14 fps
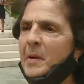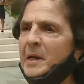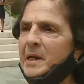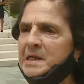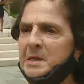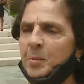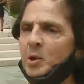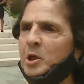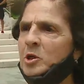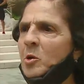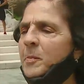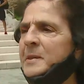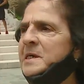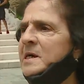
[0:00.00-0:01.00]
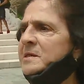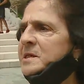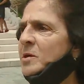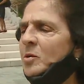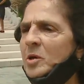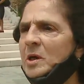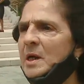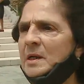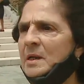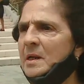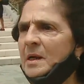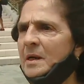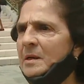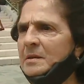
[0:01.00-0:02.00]
parece, porque no pasan a recoger
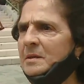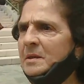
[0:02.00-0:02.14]
la,